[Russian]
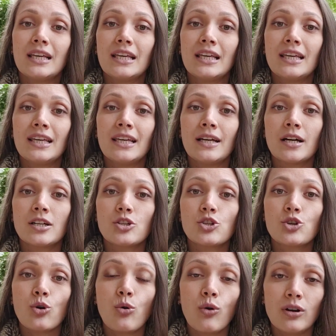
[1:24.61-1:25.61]
И
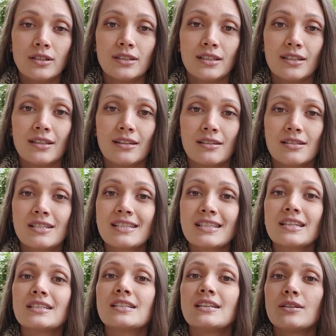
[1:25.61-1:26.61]
школьники
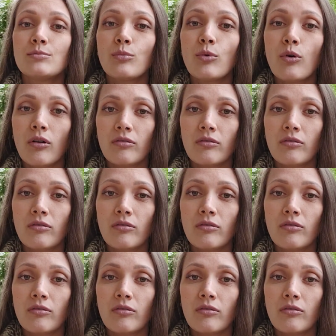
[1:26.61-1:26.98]
с 7